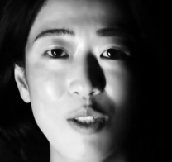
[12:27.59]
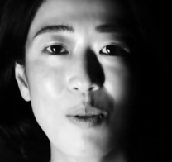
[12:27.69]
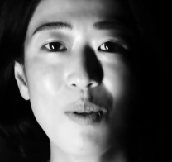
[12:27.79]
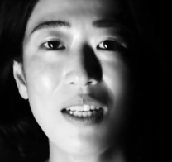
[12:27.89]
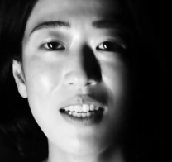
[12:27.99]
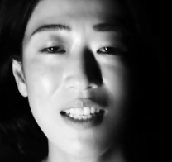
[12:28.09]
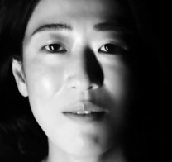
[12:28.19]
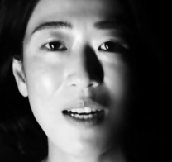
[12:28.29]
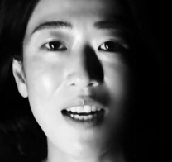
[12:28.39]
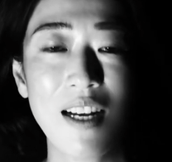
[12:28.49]
その中
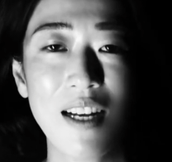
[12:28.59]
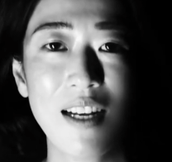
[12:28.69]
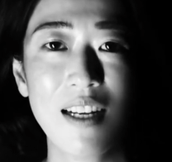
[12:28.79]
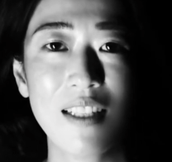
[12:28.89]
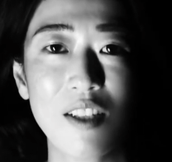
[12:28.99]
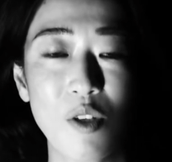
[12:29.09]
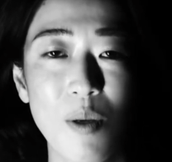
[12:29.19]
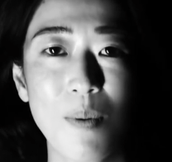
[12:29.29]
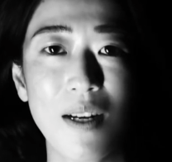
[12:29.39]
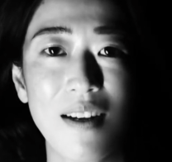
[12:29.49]
には
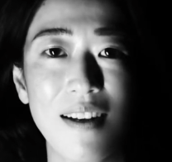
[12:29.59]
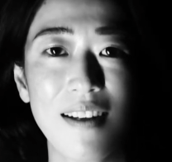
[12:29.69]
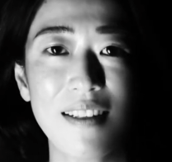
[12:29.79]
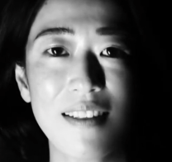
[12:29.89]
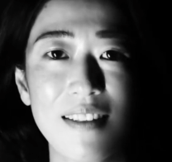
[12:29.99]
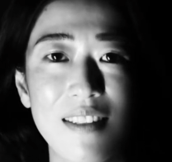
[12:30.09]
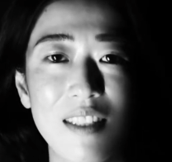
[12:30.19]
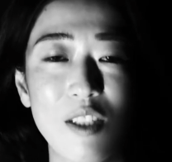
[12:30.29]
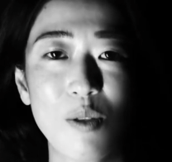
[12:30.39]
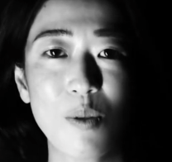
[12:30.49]
例えば
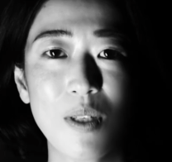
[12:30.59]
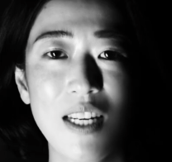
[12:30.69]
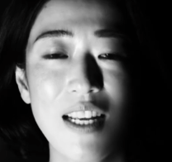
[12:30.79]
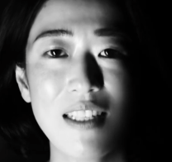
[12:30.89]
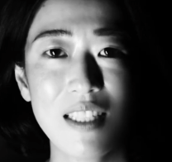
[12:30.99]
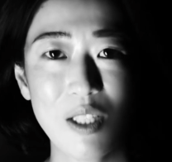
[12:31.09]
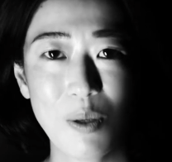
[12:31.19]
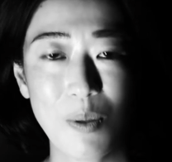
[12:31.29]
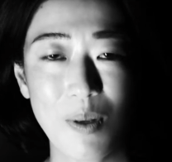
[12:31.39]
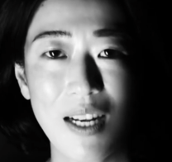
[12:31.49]
地球をきれいに
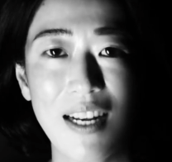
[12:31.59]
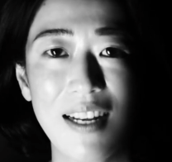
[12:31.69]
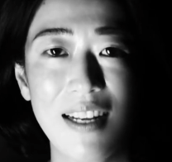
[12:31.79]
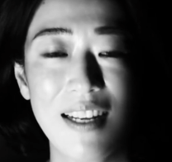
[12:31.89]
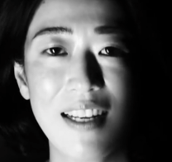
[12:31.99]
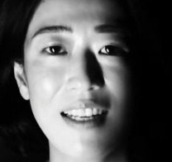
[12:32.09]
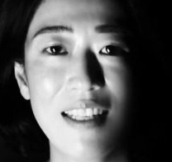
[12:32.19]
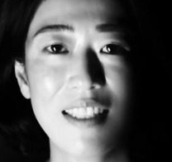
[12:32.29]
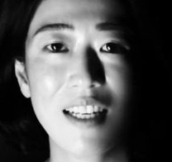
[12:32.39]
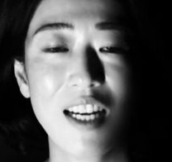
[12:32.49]
しようとか、
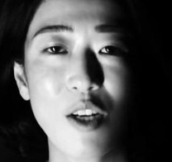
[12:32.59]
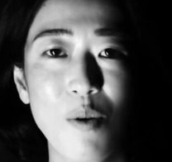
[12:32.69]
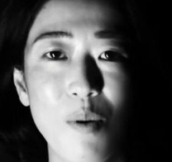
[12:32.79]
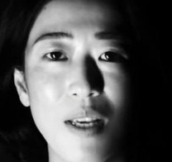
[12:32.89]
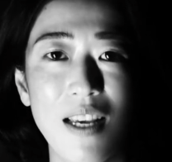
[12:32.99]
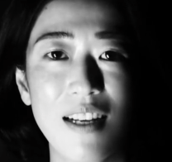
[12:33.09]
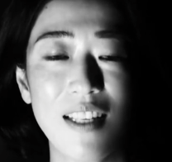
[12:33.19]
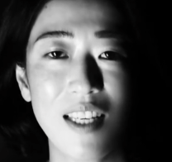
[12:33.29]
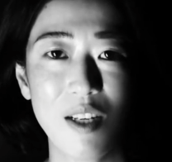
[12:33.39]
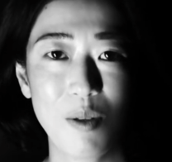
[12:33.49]
社会貢献
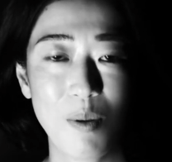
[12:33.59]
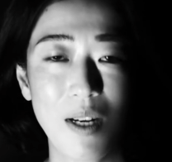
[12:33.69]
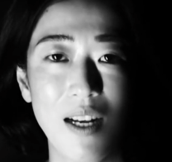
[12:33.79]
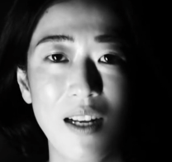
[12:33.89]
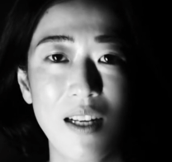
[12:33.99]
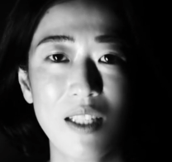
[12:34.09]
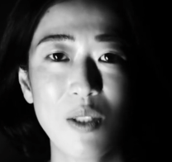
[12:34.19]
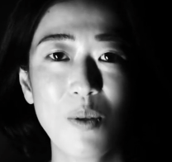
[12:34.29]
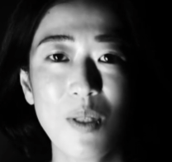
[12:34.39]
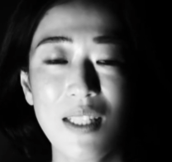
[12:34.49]
ができるとか、
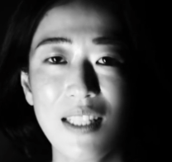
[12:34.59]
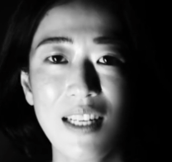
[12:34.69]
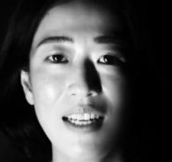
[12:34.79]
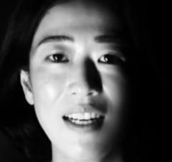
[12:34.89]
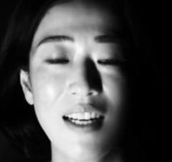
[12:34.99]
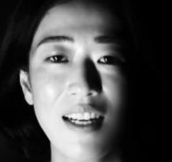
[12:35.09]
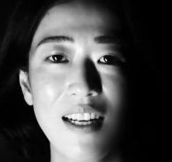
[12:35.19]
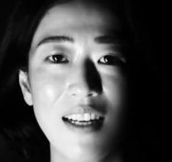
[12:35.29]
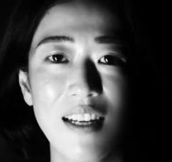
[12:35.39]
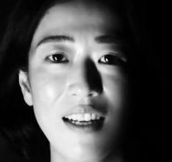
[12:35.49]
そういった
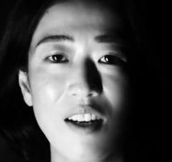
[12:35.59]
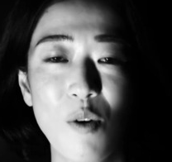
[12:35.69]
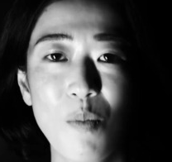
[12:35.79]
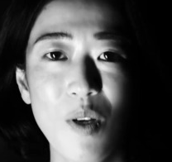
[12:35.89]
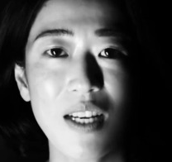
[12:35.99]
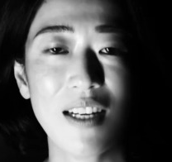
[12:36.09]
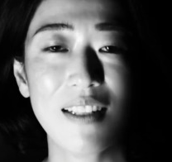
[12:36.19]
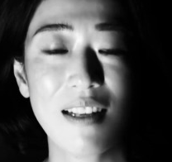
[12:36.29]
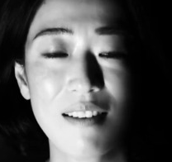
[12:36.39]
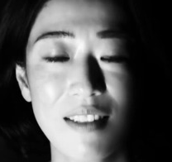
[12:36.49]
思い
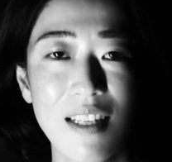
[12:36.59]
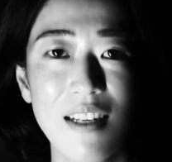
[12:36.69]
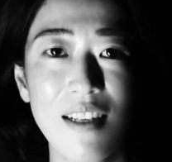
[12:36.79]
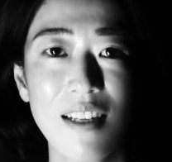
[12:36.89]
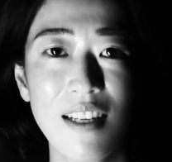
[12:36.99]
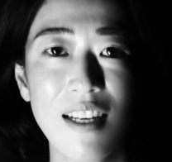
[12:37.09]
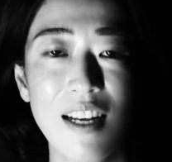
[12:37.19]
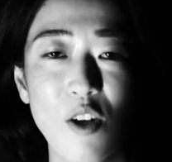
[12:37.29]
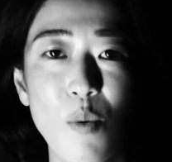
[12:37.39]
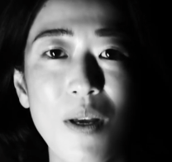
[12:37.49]
がたくさん
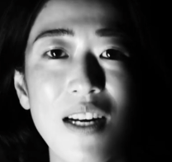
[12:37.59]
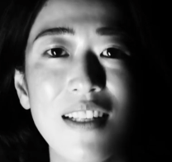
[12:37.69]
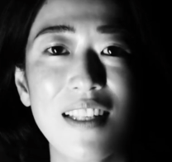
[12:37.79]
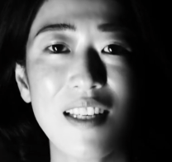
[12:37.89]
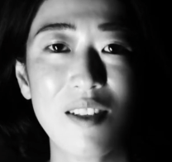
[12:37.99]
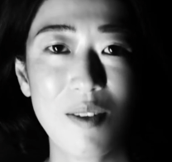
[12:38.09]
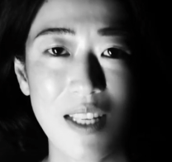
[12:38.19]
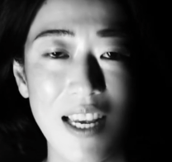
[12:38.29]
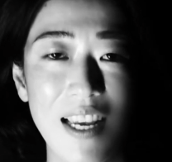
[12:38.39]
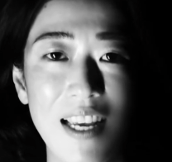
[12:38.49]
込められている
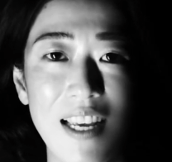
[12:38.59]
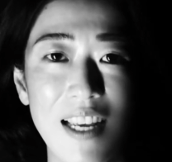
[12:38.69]
ので、